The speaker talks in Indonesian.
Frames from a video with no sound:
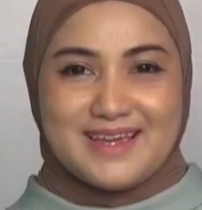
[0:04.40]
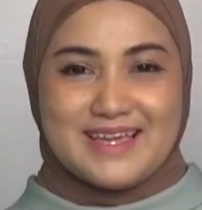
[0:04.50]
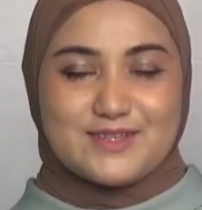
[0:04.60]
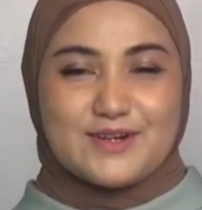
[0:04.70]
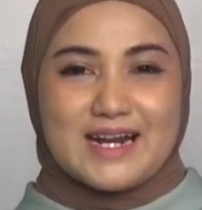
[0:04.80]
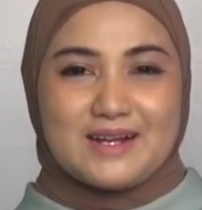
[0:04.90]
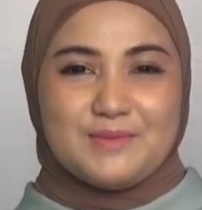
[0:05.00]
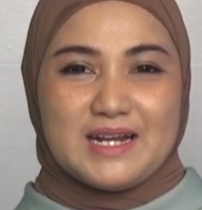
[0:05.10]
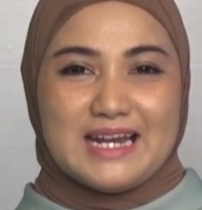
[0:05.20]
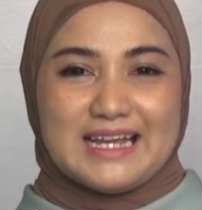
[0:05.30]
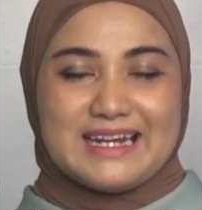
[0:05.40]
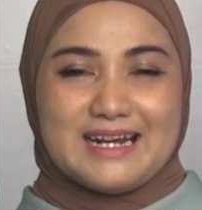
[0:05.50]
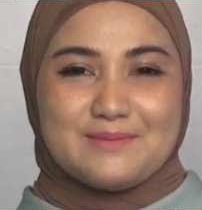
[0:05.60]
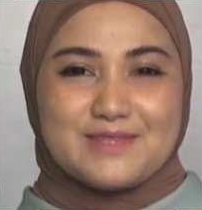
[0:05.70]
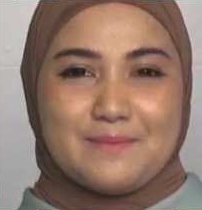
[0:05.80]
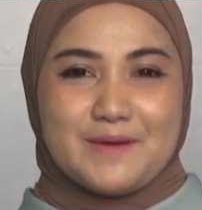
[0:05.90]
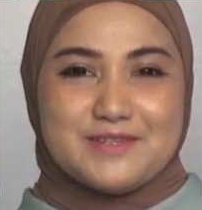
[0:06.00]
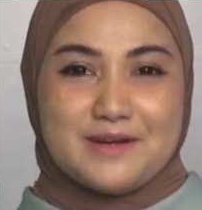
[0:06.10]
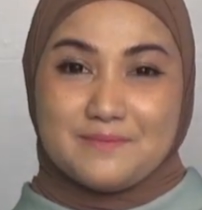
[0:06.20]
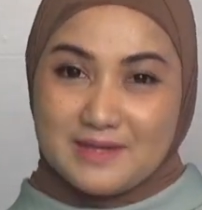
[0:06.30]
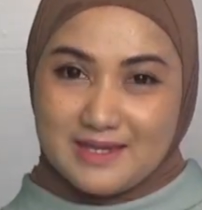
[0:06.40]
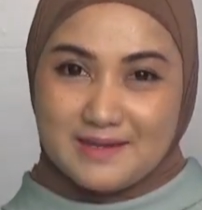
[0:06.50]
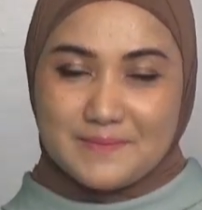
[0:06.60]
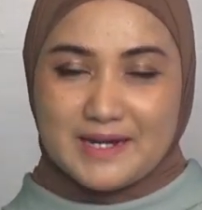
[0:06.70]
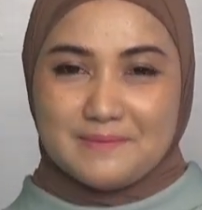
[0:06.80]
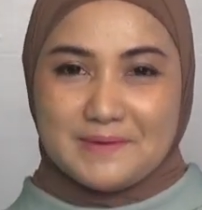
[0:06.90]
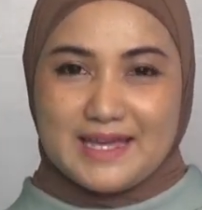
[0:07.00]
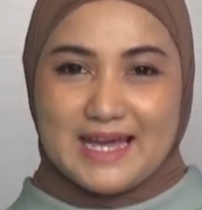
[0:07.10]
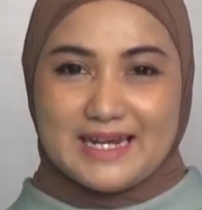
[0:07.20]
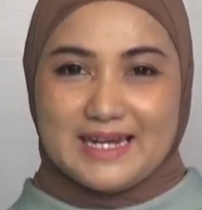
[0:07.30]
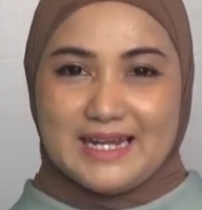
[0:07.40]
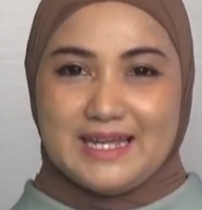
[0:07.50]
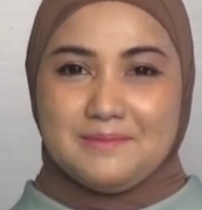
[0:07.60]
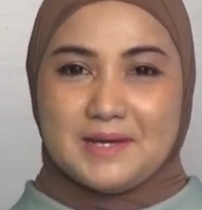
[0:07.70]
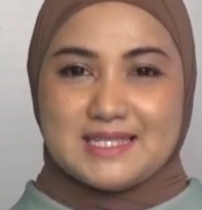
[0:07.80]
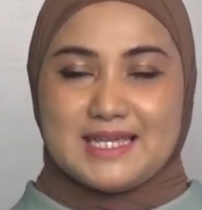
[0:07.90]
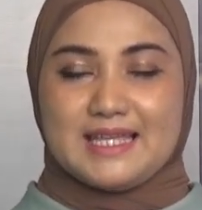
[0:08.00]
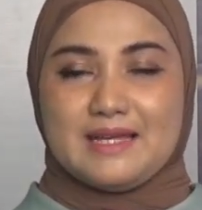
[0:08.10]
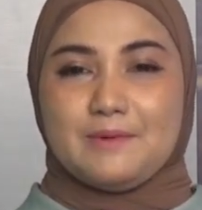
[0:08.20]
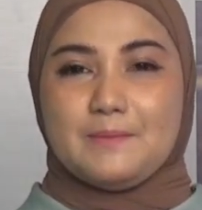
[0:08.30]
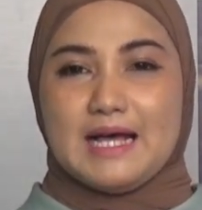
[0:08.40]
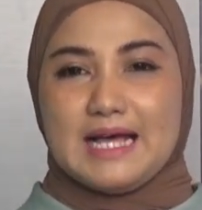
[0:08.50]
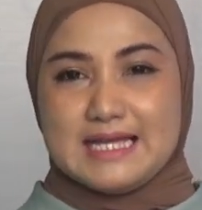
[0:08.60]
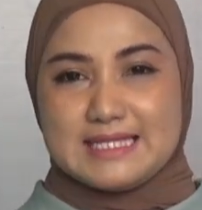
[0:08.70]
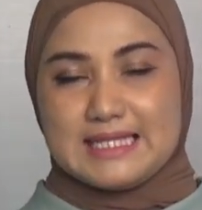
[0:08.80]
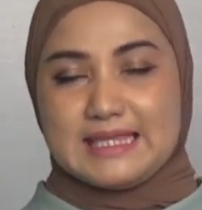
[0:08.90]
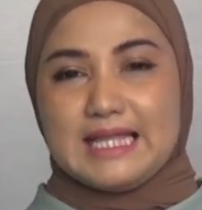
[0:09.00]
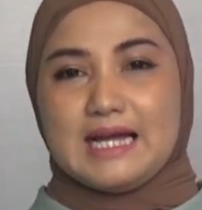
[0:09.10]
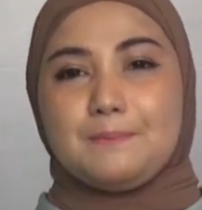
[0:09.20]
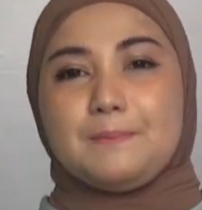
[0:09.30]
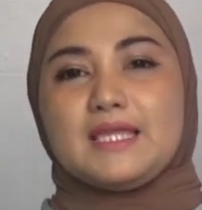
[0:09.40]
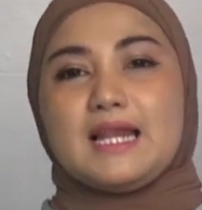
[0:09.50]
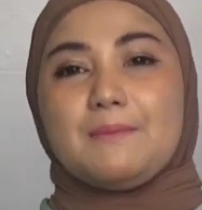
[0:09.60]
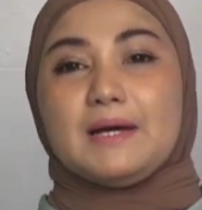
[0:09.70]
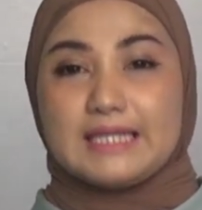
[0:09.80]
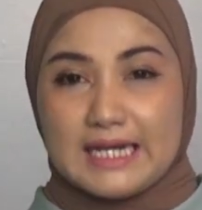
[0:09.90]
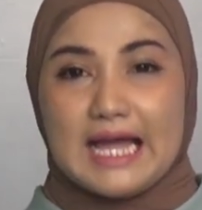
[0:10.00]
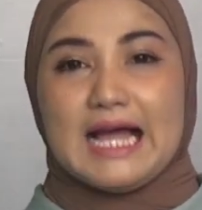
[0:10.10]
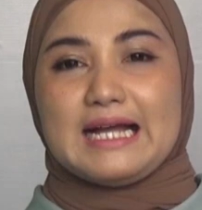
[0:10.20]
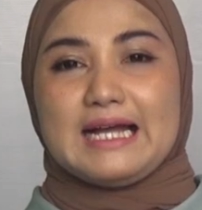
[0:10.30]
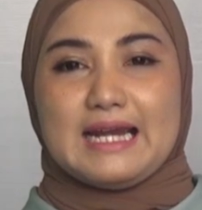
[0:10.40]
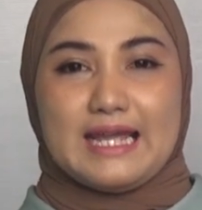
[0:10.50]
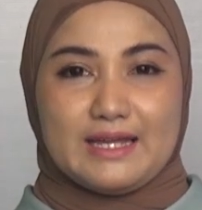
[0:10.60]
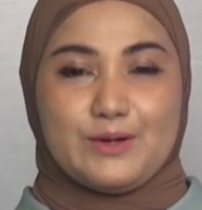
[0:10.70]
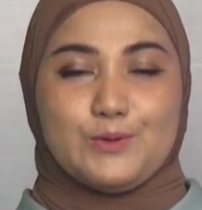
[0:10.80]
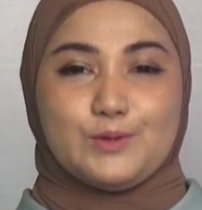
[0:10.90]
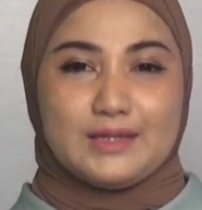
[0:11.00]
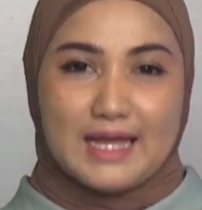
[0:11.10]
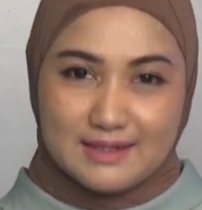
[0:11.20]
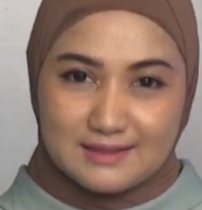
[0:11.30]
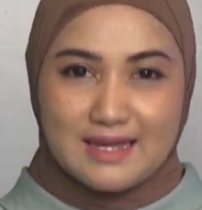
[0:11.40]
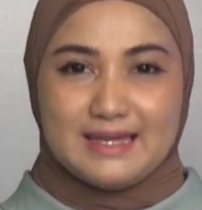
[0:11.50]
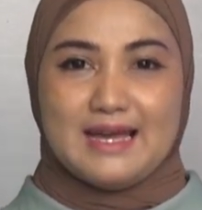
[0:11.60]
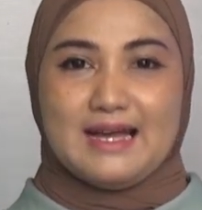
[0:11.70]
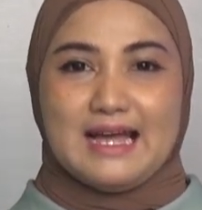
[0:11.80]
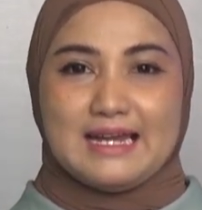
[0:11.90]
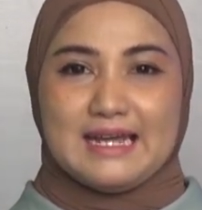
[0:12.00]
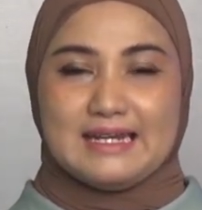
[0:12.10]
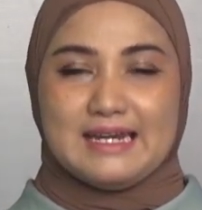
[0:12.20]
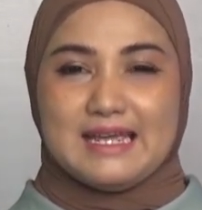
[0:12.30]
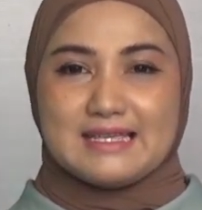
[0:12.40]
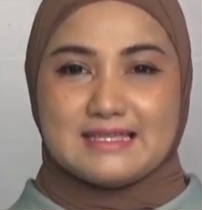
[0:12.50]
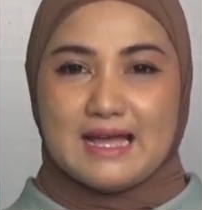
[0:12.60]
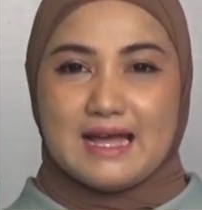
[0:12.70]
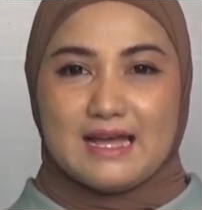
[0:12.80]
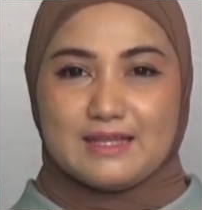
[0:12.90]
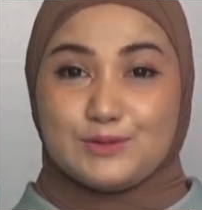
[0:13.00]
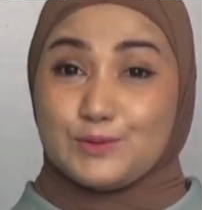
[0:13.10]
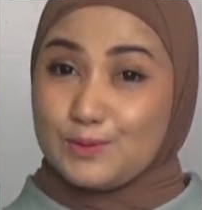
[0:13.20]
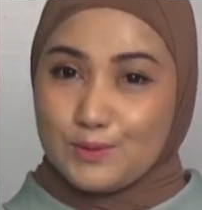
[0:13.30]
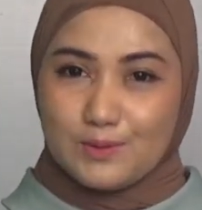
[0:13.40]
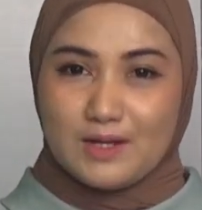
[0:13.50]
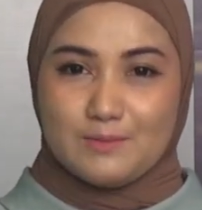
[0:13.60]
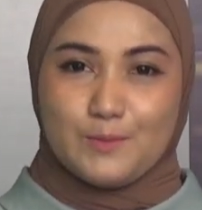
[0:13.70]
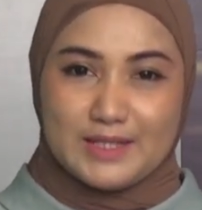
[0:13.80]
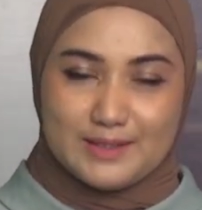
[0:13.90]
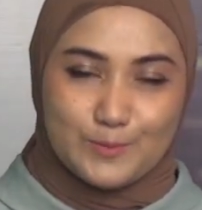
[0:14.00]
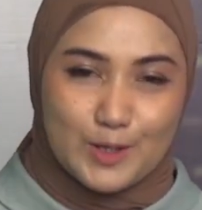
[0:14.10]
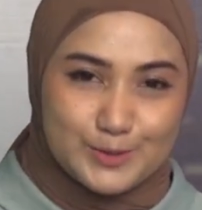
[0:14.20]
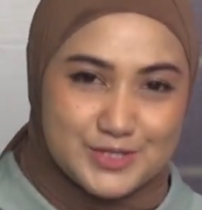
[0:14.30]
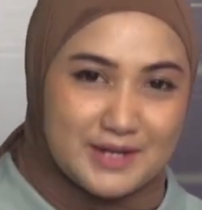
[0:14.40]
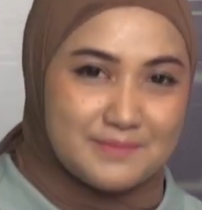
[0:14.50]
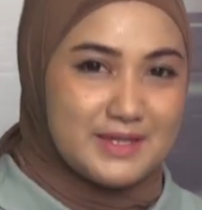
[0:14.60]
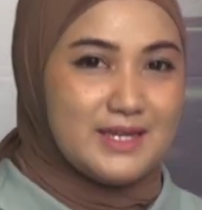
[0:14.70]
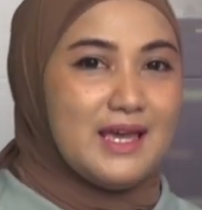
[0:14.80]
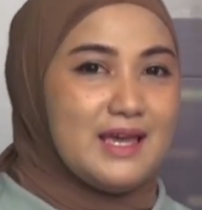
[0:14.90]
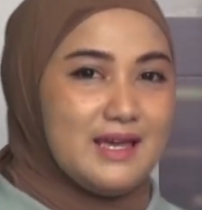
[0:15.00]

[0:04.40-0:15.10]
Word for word: Ya saudara kembali lagi dalam Sapa Jambi pada pagi hari ini masih kita membahas tentang penyelamatan anggrek hutan yang ada di desa Tulo Kabupaten Muaru Jambi.